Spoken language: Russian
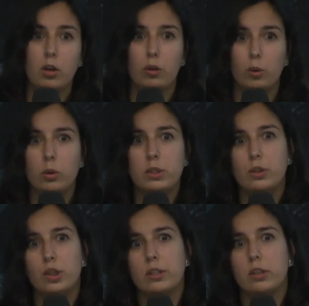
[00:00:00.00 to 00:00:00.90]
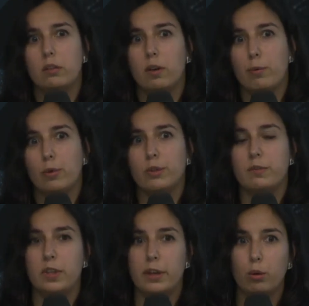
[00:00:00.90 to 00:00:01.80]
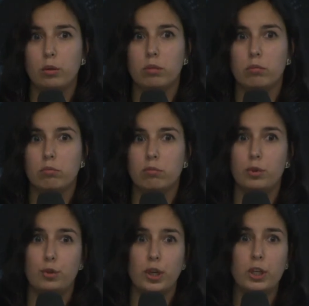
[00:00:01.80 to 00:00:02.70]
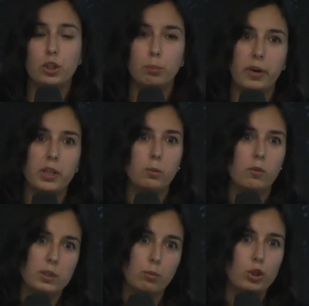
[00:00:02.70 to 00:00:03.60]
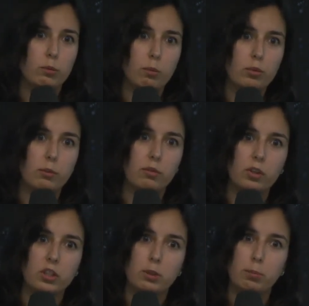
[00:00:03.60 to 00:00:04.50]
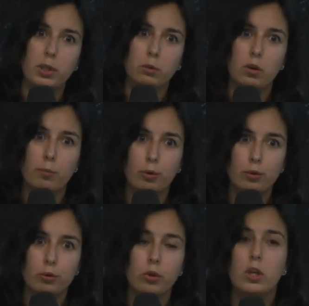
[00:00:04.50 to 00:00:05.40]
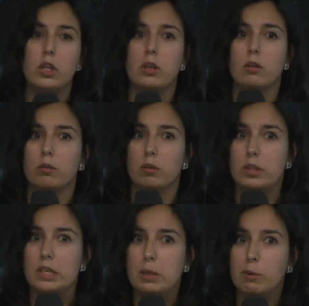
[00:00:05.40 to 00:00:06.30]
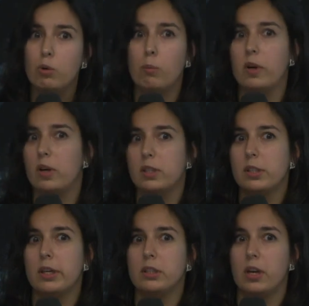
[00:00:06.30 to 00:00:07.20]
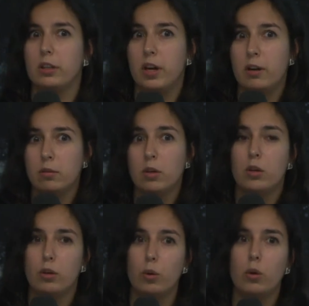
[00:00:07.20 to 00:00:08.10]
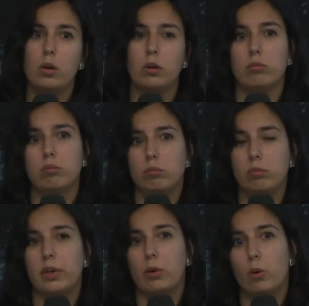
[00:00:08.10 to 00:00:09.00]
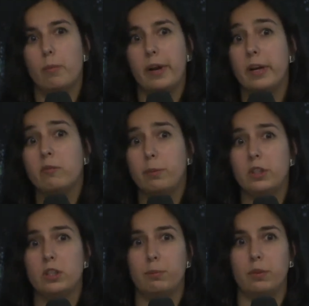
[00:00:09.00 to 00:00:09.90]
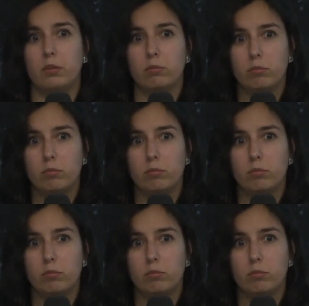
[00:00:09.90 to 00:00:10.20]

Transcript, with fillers: Но сейчас этот вопрос встает все чаще, поэтому, возможно, мы будем двигаться по этому вопросу. Не могу пока сказать, когда, но такой проект, в принципе,